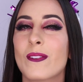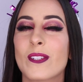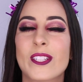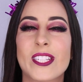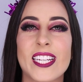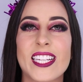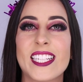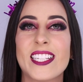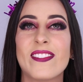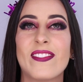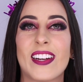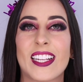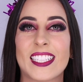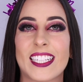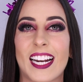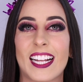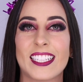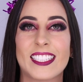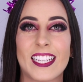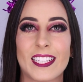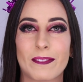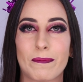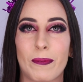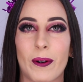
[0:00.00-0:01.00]
Muchísimas
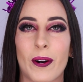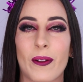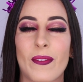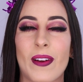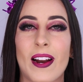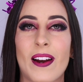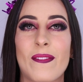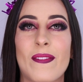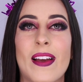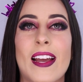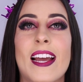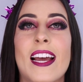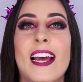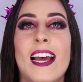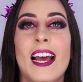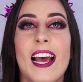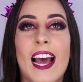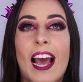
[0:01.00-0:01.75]
gracias por verme.